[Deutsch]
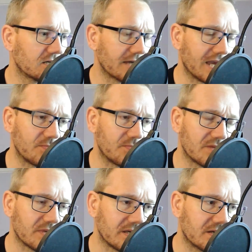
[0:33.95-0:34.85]
äh,
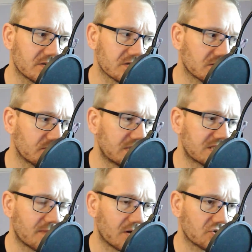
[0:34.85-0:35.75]
MMA, also
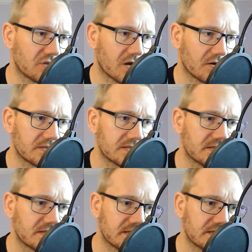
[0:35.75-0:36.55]
Mixed Martial Arts,